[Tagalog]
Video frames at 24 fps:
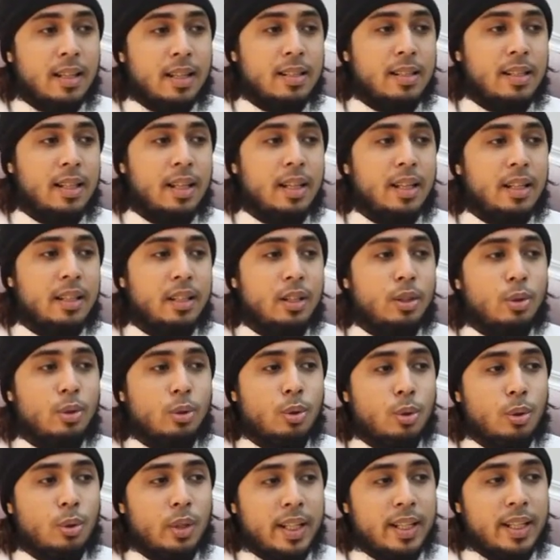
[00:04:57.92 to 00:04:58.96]
kasi
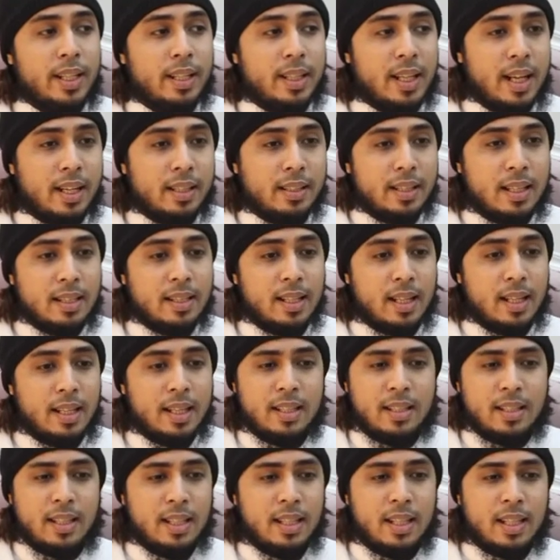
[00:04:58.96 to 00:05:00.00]
tinuturing niya na ang dasal
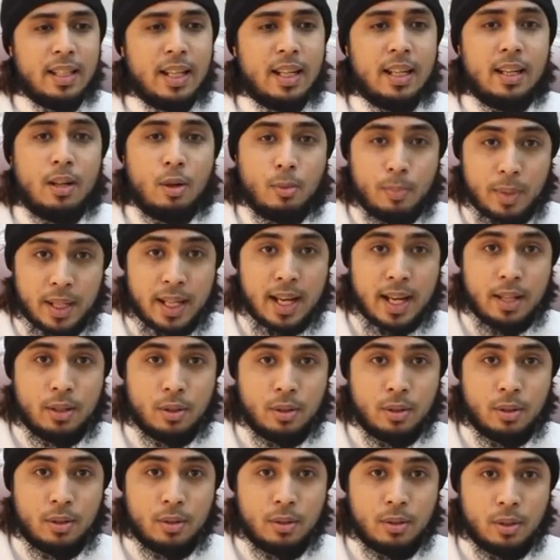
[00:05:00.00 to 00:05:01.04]
is hindi talaga
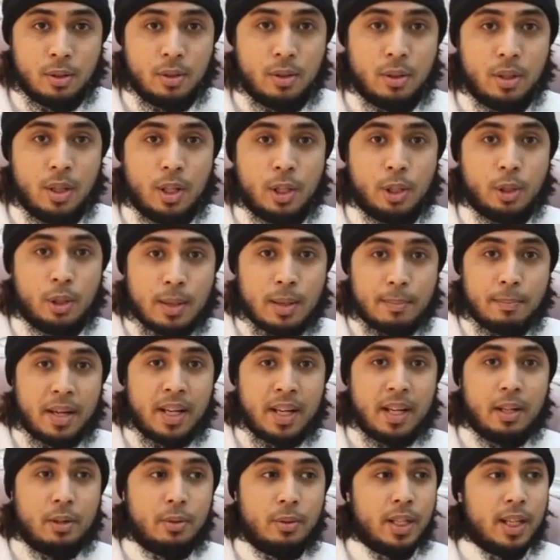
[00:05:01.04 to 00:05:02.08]
obligado, no? Yun ang
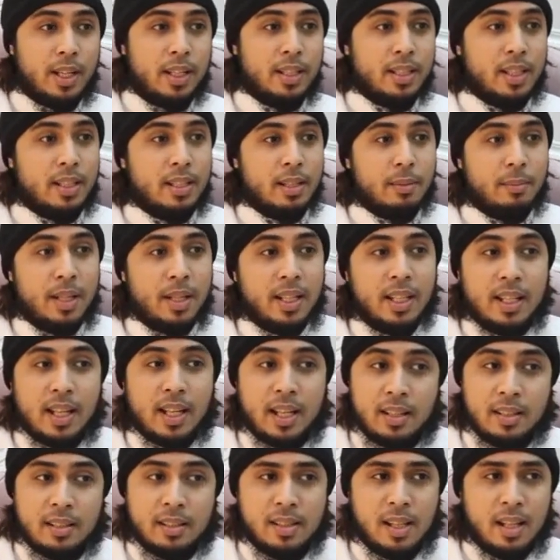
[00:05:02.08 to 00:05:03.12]
pananaw niya. Sasabihin niya
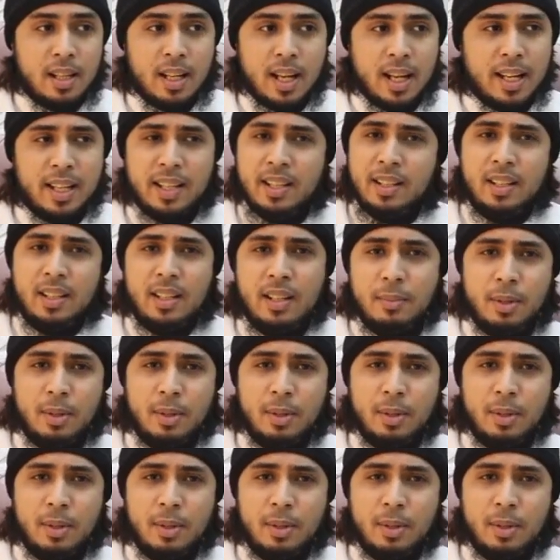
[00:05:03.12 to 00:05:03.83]
na ang sala ay hindi